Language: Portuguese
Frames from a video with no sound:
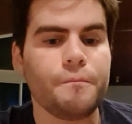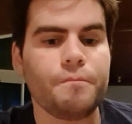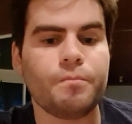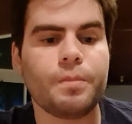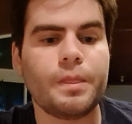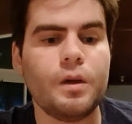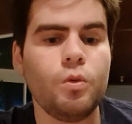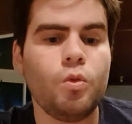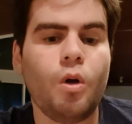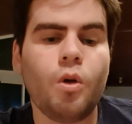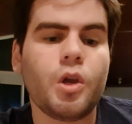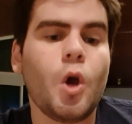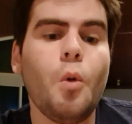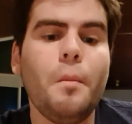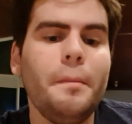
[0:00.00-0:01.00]
Então, qual
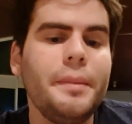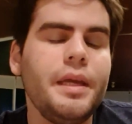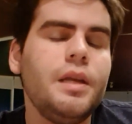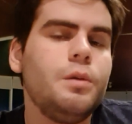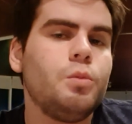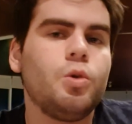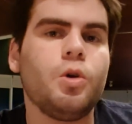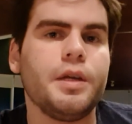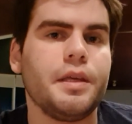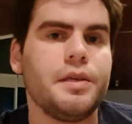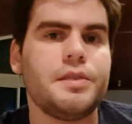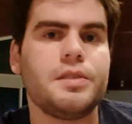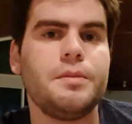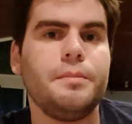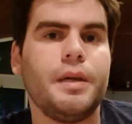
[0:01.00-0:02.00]
que é o mínimo
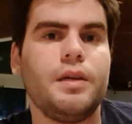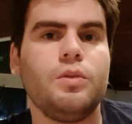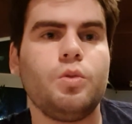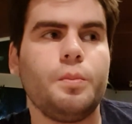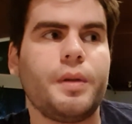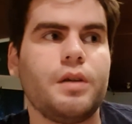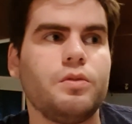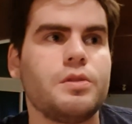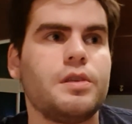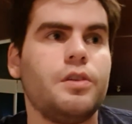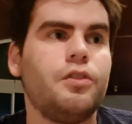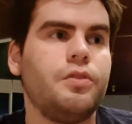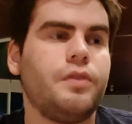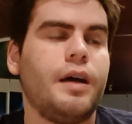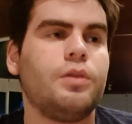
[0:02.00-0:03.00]
conhecimento para você
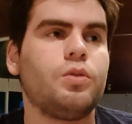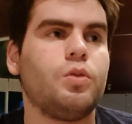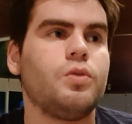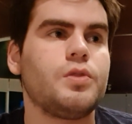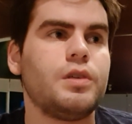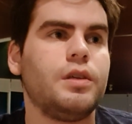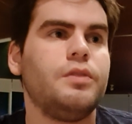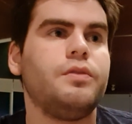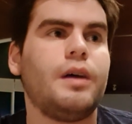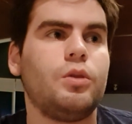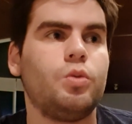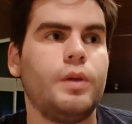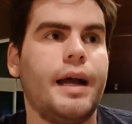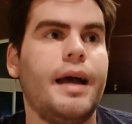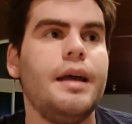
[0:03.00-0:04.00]
de fato conseguir
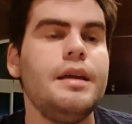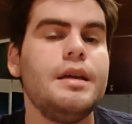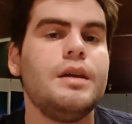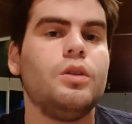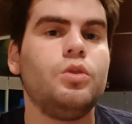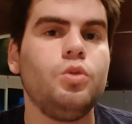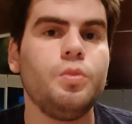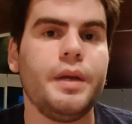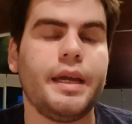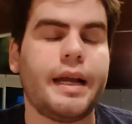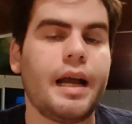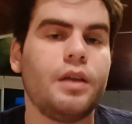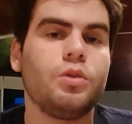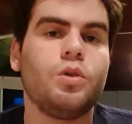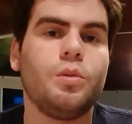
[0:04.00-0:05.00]
faturar no
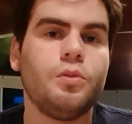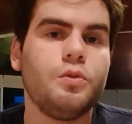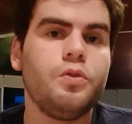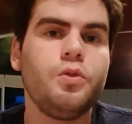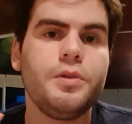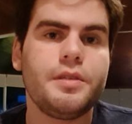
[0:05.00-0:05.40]
mercado como um full